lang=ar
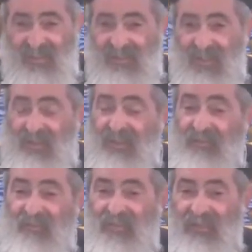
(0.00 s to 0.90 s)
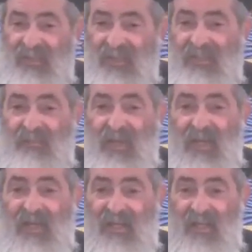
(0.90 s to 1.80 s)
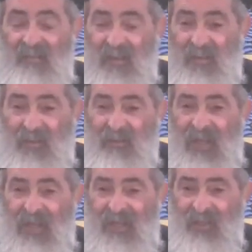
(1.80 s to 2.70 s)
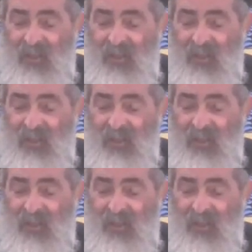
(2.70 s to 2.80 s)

هنا بقى الموضوع بقى يخصني أنا